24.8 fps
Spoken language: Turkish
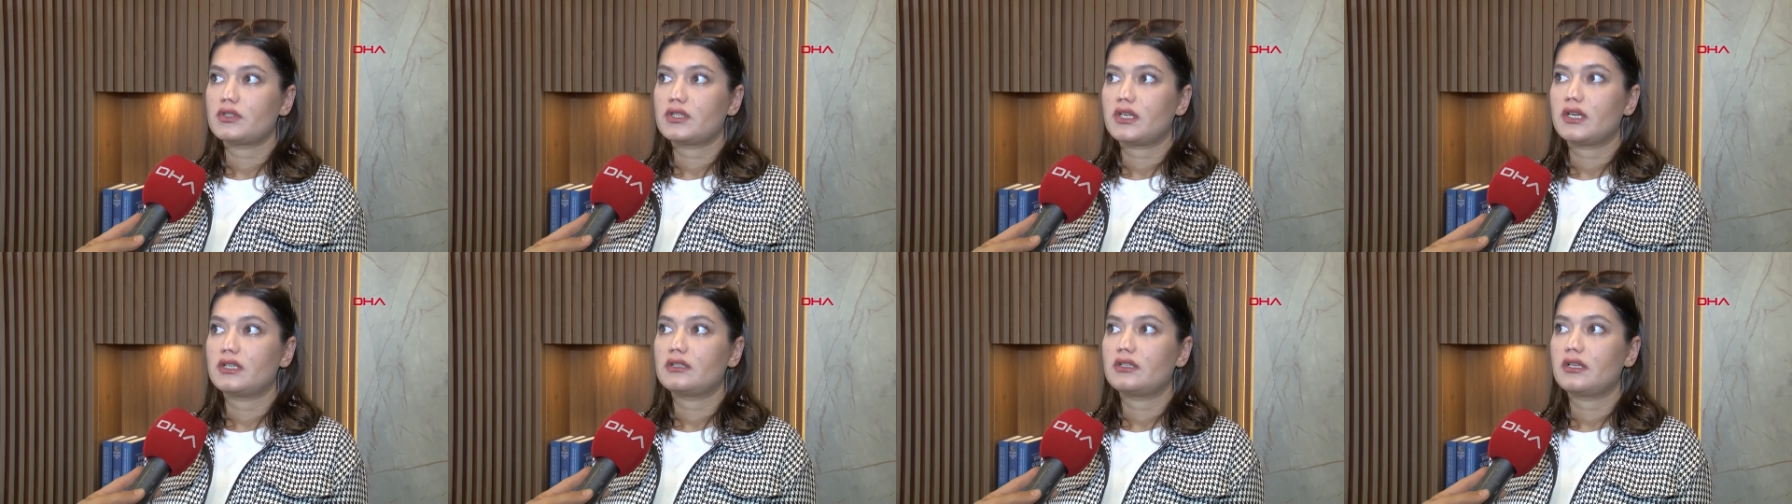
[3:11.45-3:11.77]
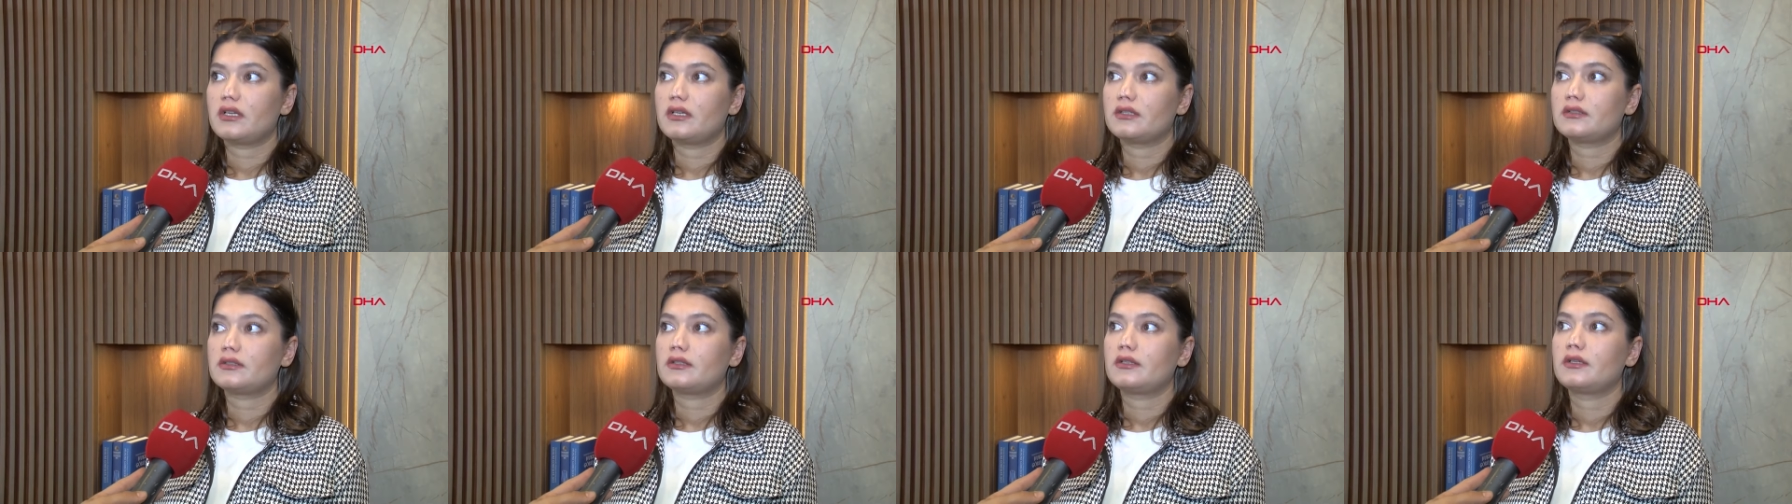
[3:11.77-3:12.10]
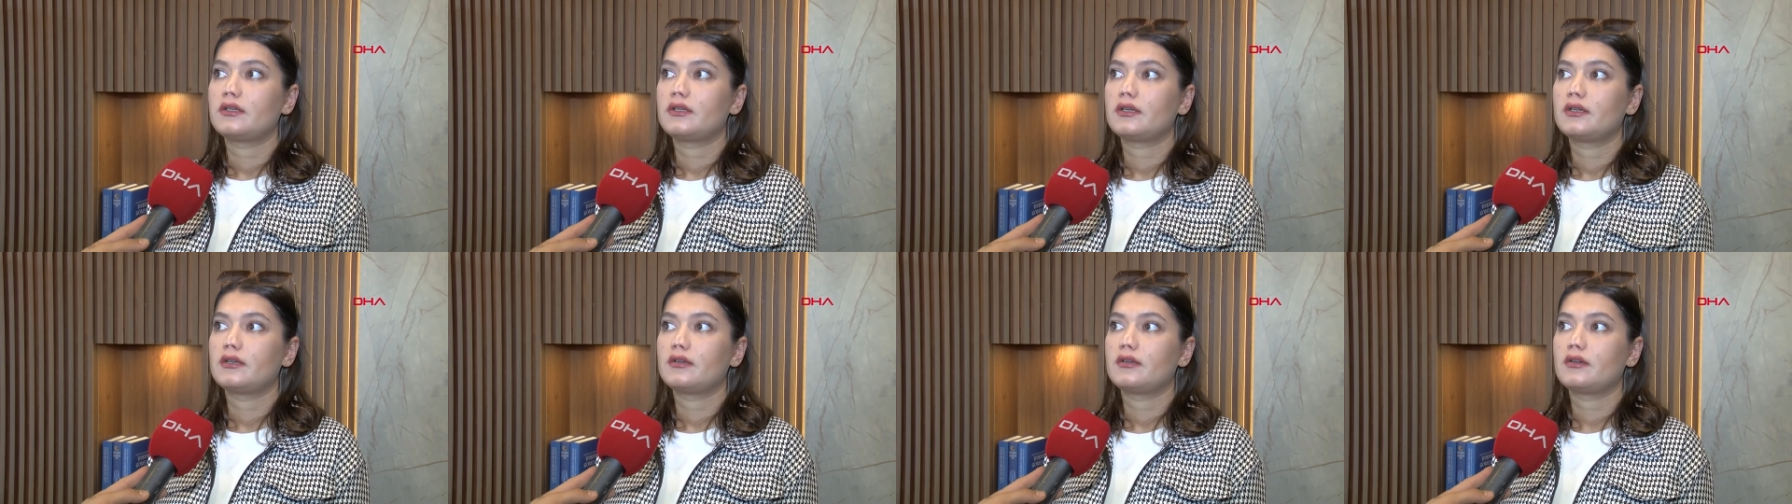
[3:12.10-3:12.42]
Zaten
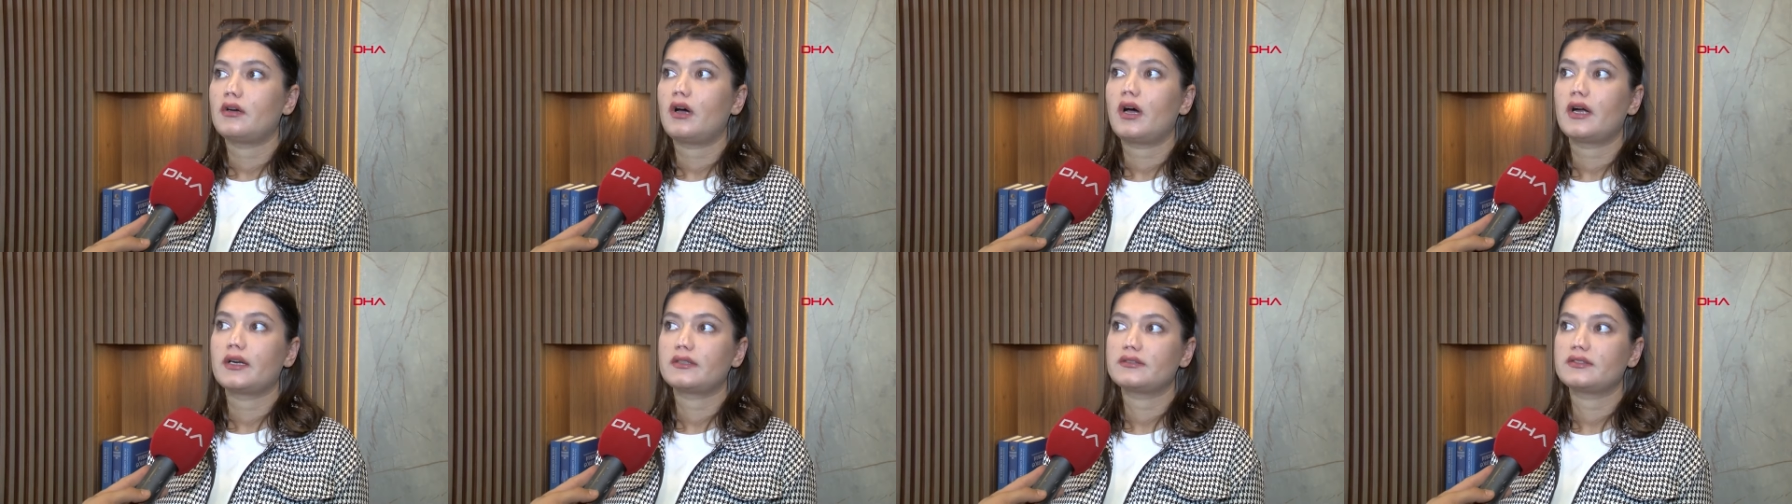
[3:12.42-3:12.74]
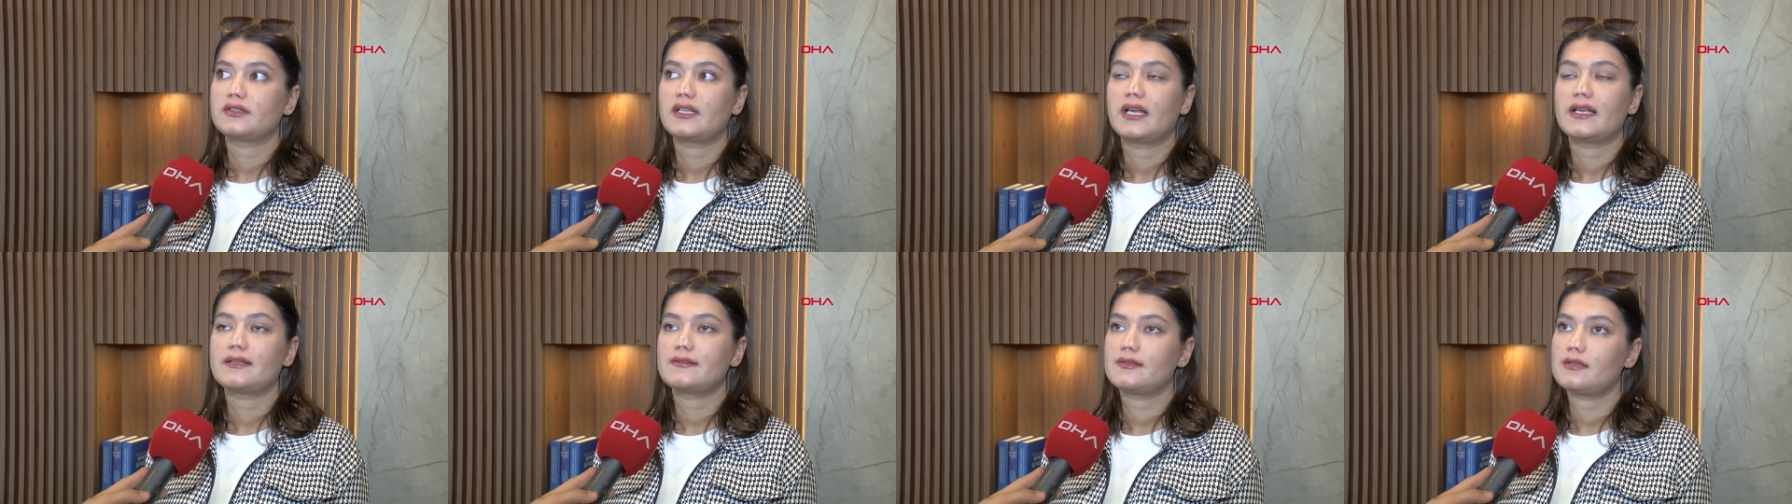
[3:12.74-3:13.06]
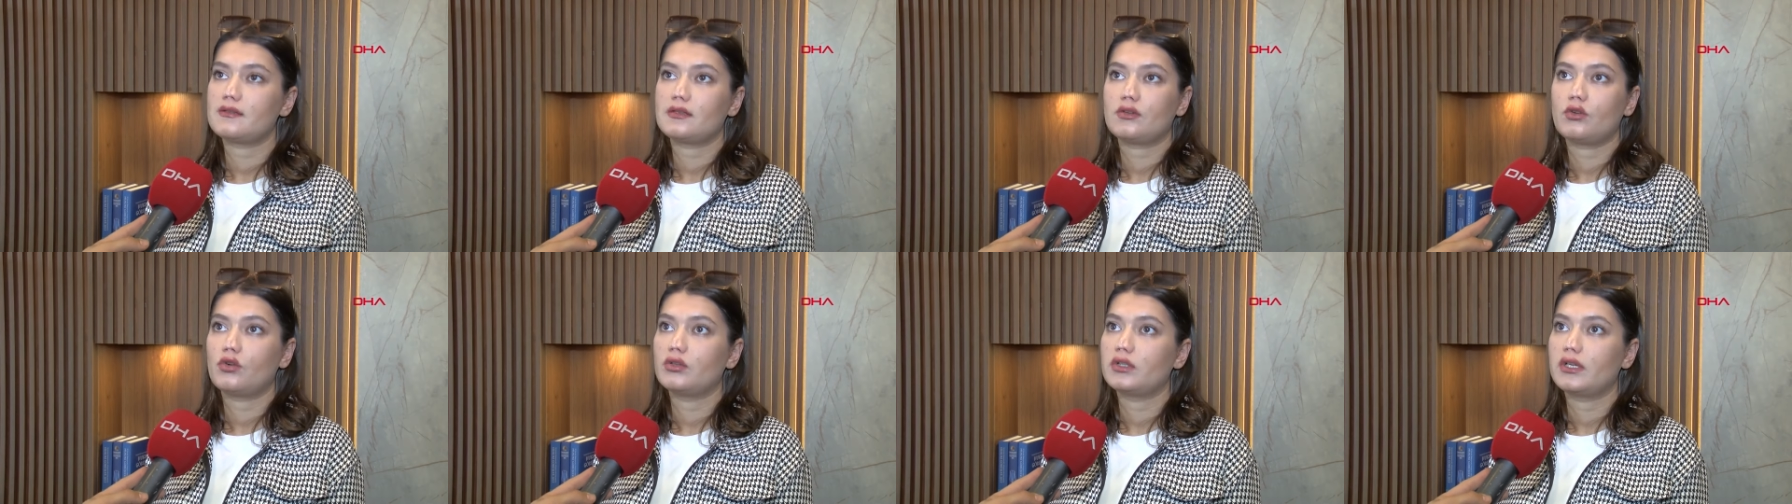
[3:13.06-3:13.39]
artık
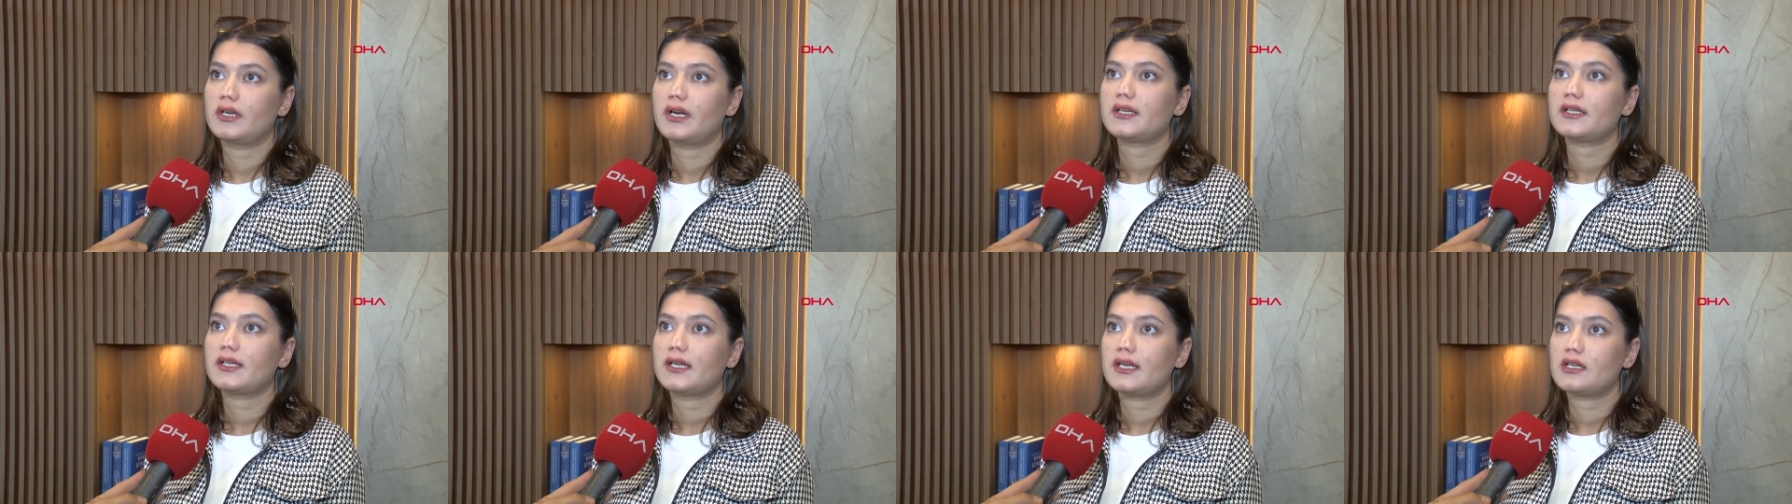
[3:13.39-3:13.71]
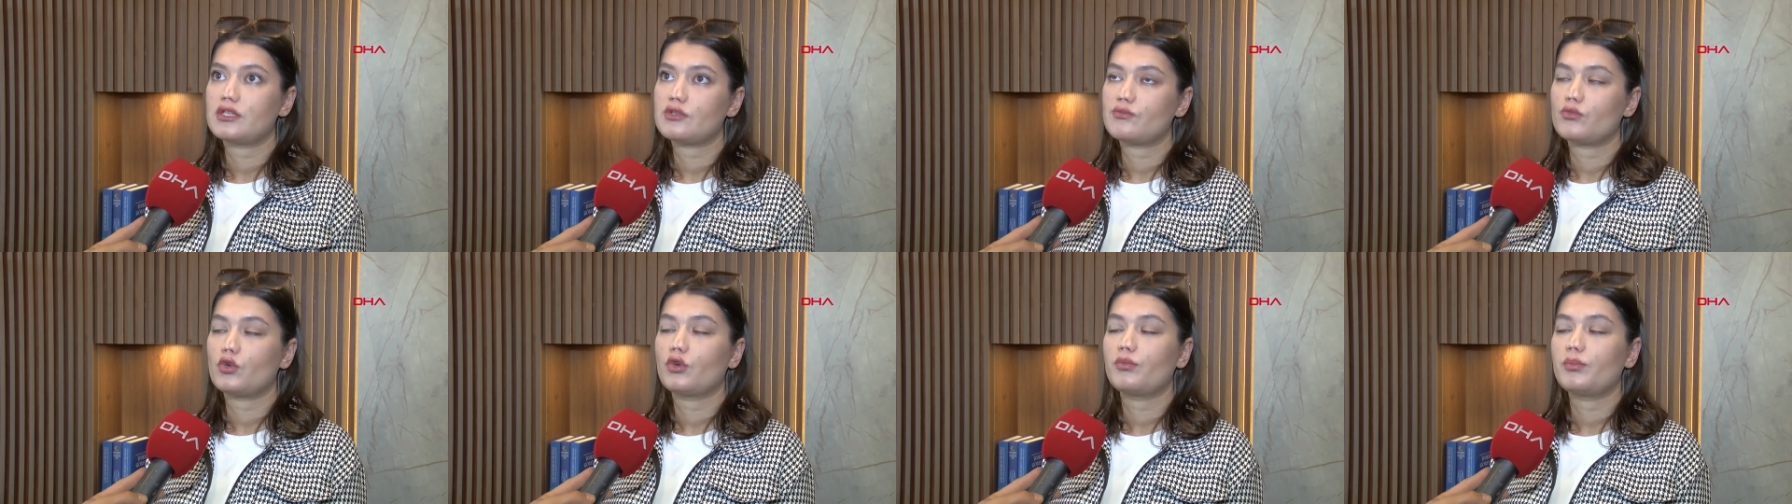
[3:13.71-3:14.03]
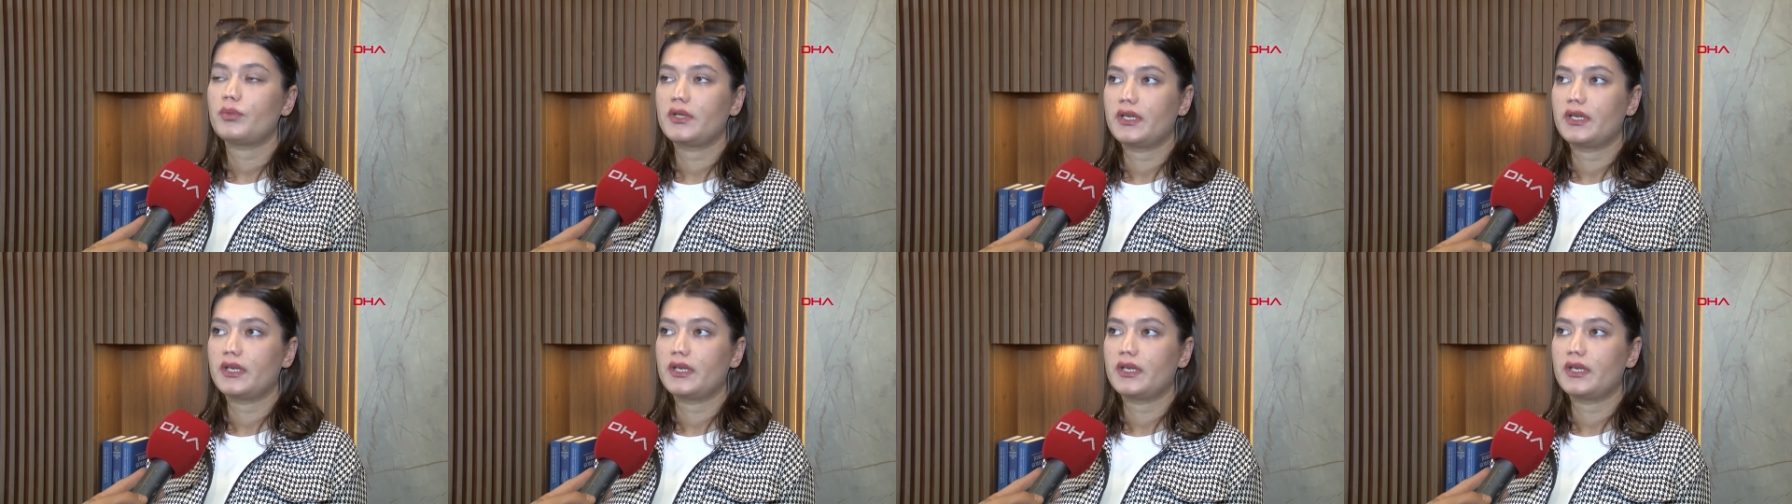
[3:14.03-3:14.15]
estetik olarak geçmiyor.